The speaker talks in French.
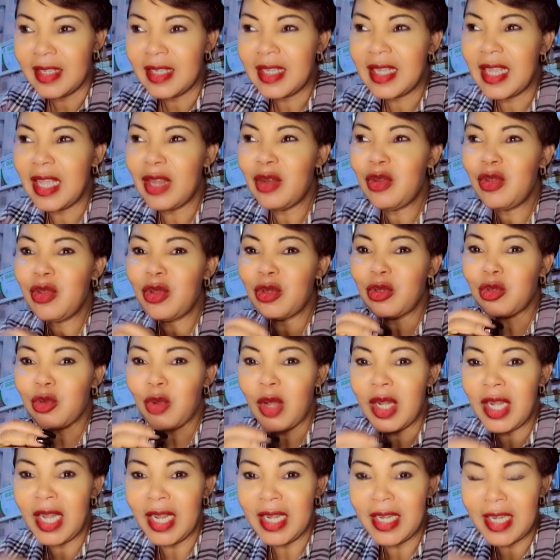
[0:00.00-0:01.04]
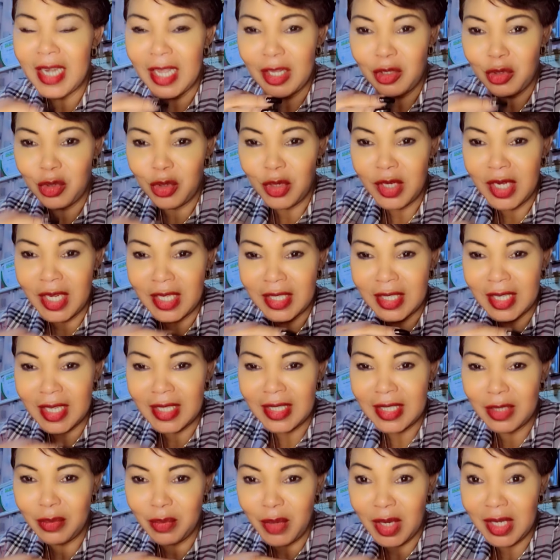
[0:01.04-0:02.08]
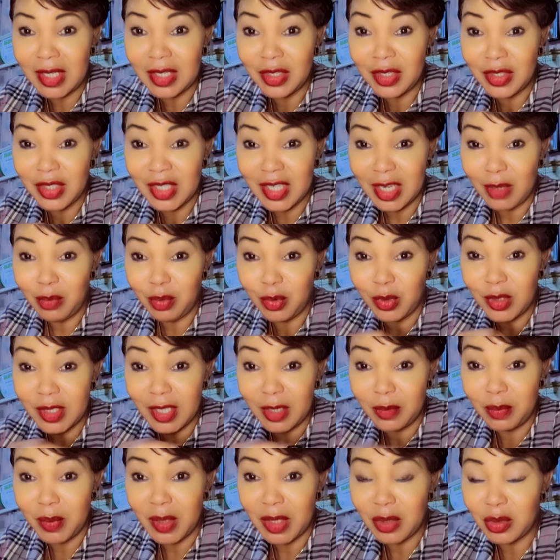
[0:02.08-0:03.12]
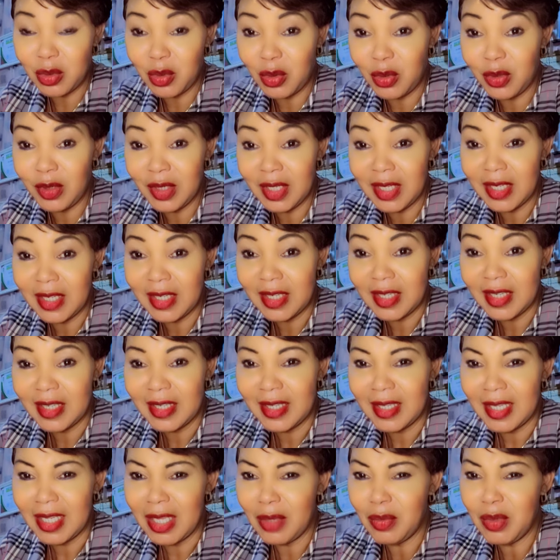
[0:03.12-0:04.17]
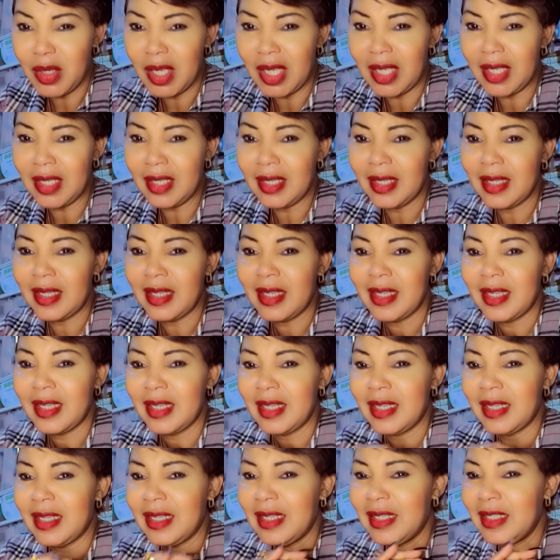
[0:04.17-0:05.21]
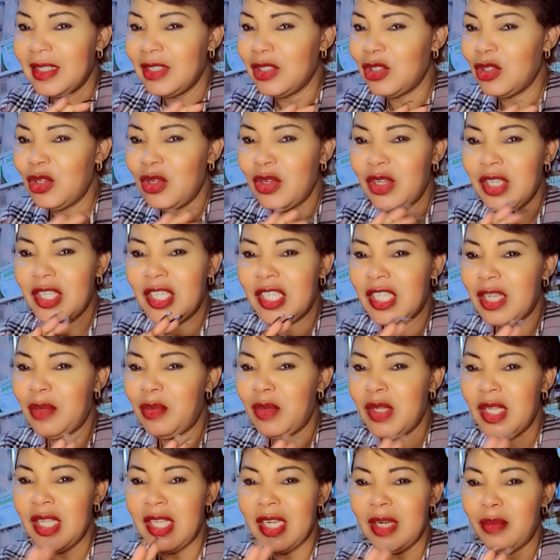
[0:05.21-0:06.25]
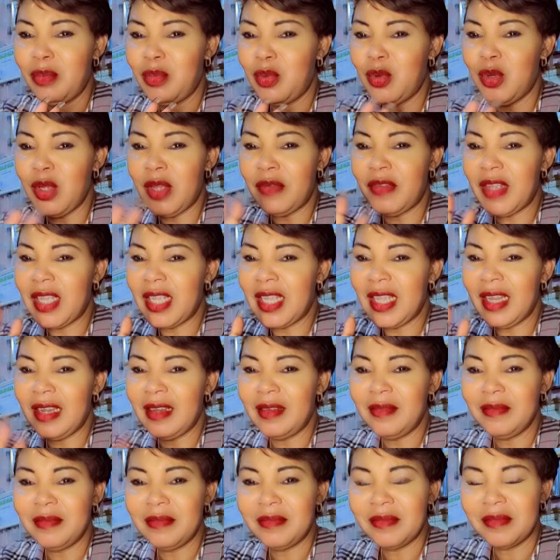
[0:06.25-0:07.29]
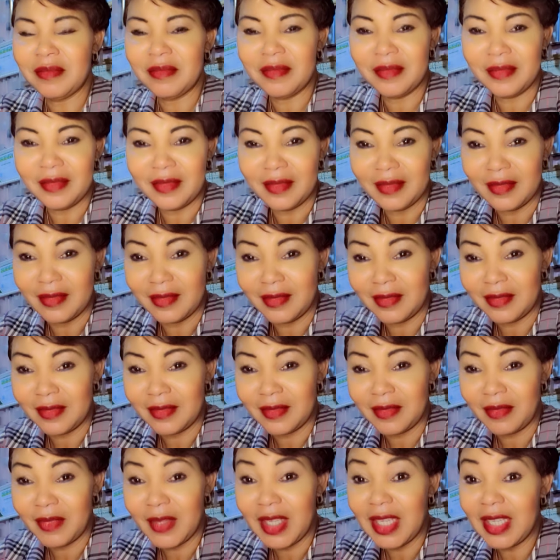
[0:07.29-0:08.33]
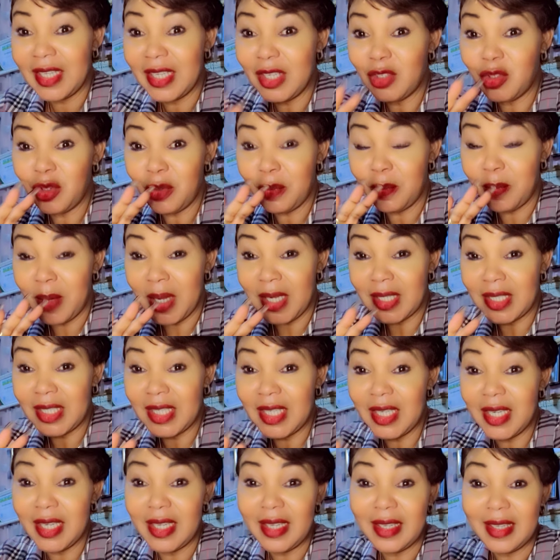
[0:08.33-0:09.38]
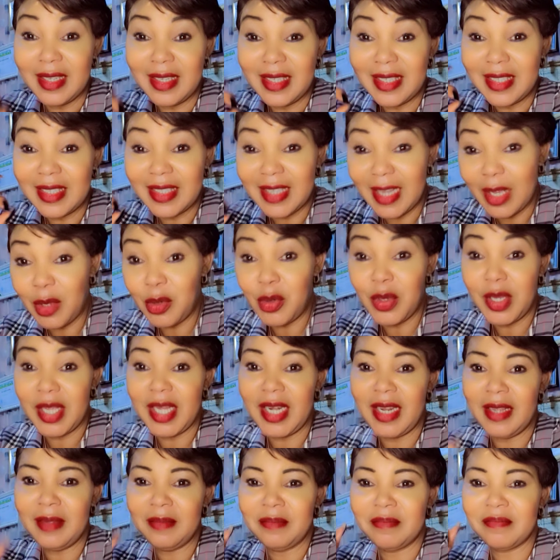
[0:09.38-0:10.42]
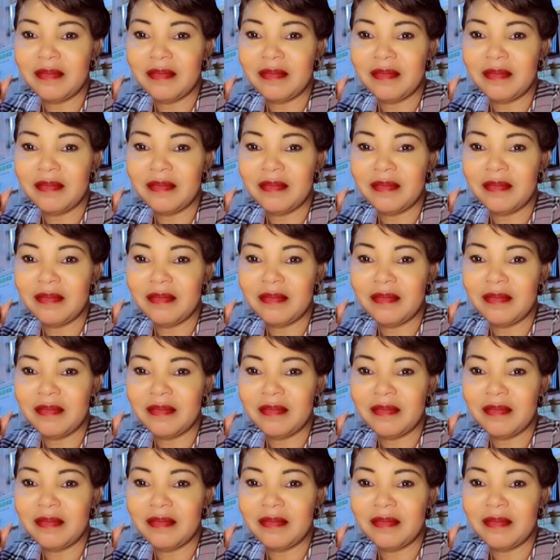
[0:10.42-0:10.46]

quelle que soit la nature des sentiments que j'ai pour cette personne, eh bien, je ne cheminerai plus avec elle. Et je partirai sans regret